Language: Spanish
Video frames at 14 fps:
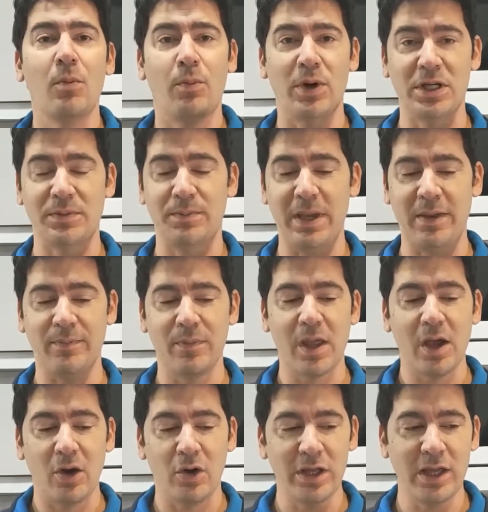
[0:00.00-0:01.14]
Pues bien,
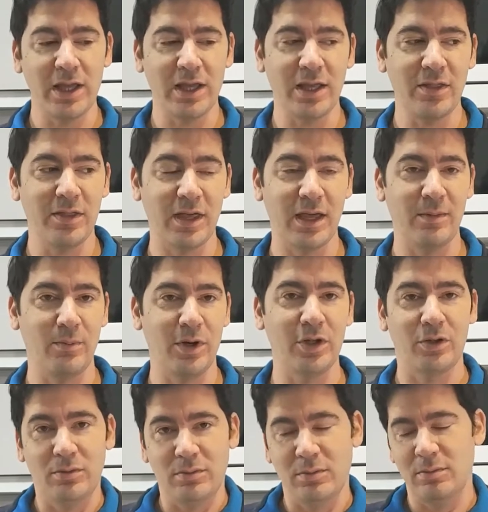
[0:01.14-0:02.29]
hoy hice, bueno,